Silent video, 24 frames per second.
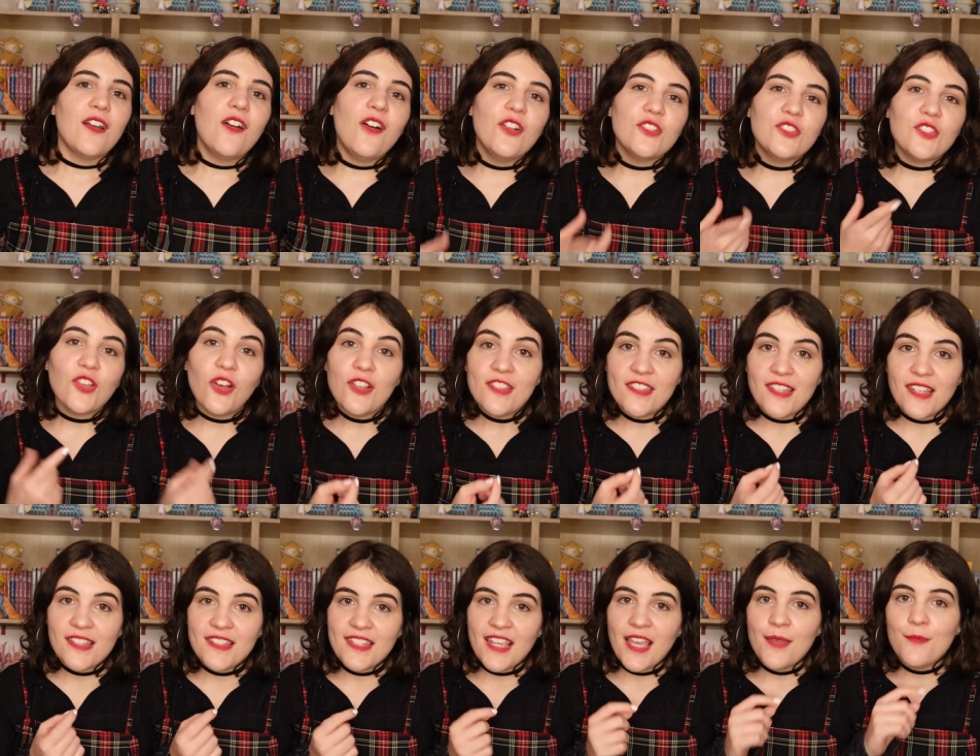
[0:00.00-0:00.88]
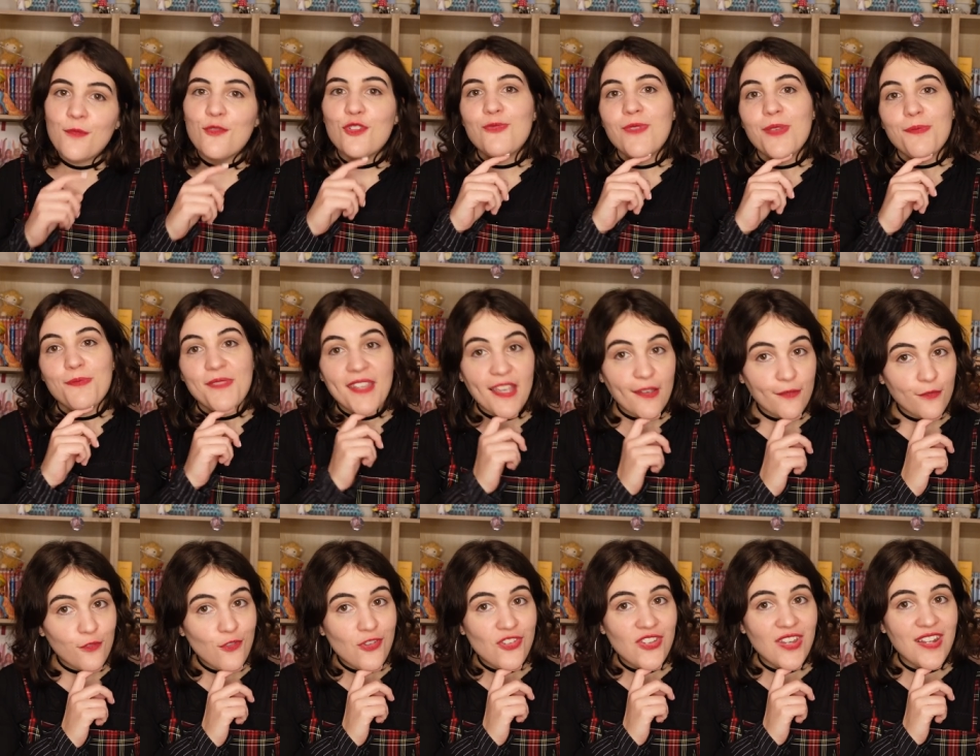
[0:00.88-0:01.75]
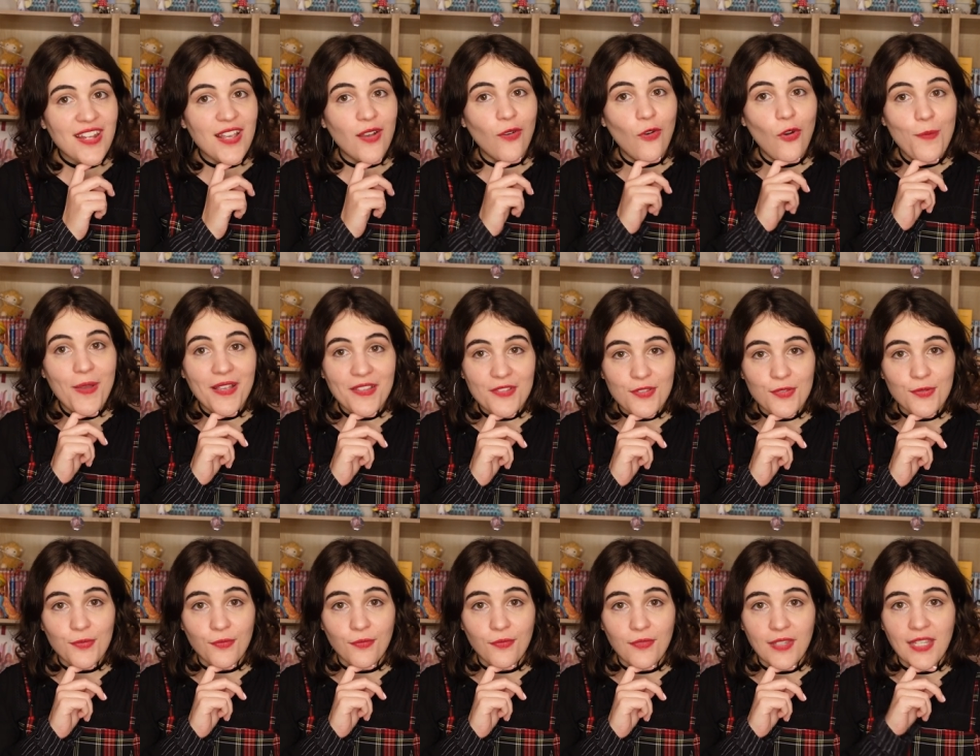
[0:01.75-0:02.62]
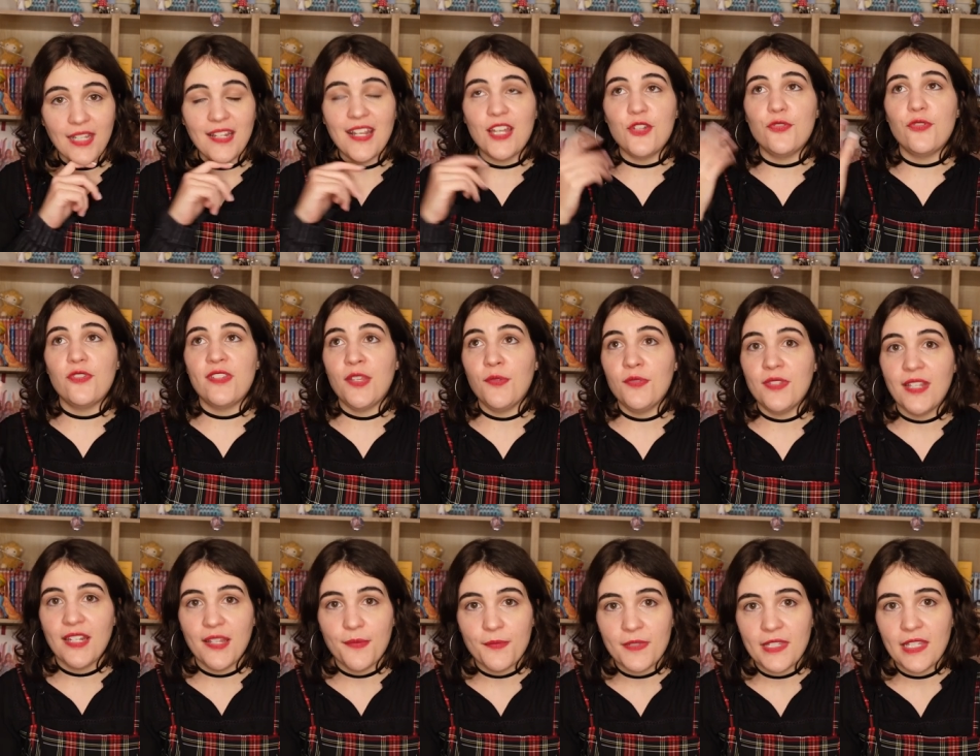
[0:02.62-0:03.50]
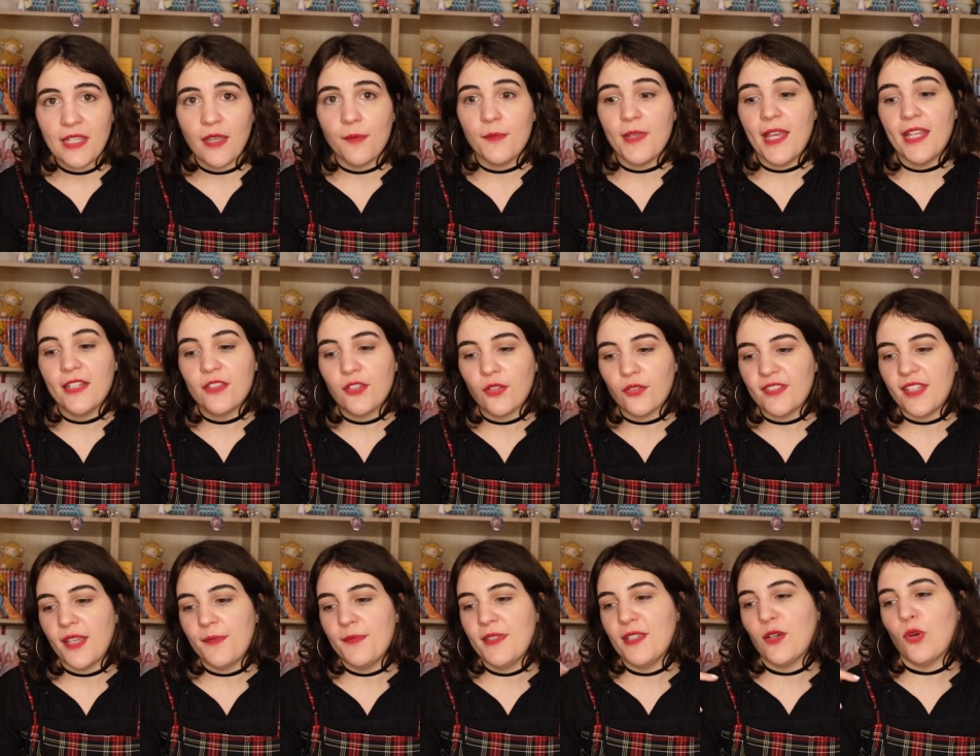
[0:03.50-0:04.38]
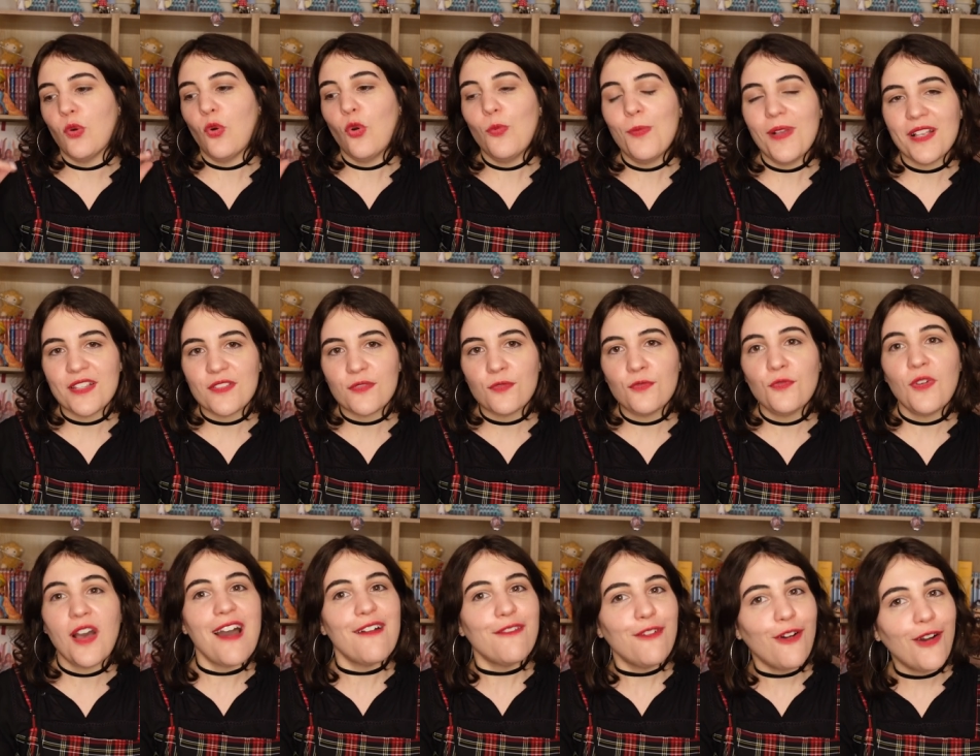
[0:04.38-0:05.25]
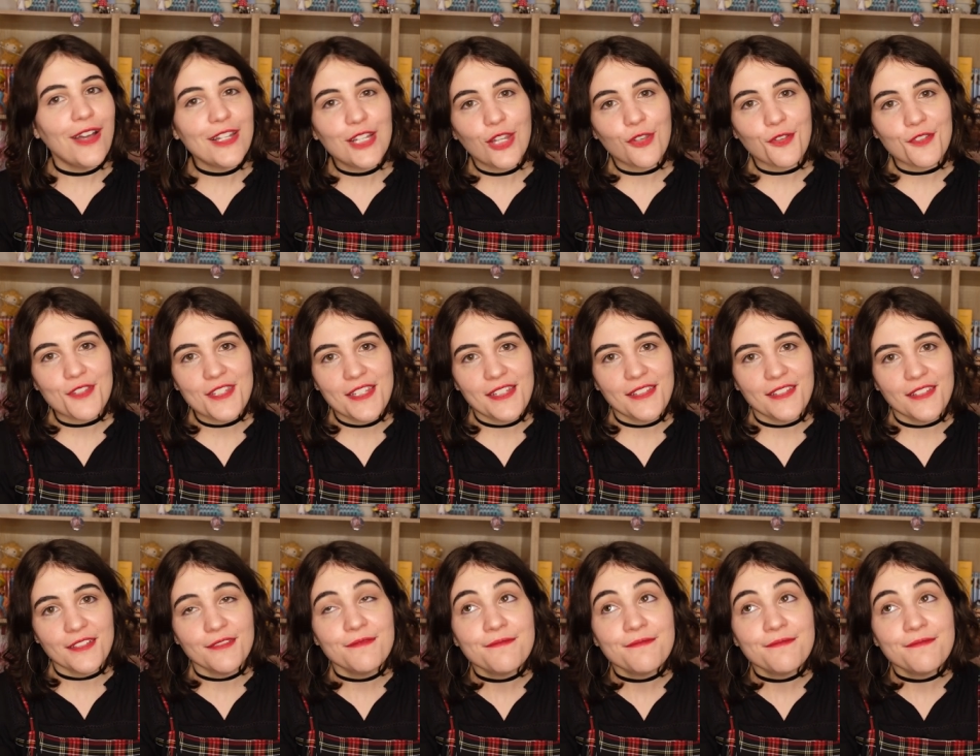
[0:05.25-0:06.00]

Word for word: en 37ème, je mets bienvenue chez les Robinson. Et là, je sais, vous allez me dire, mais attends, t'as mis Robinson avant Atlantide.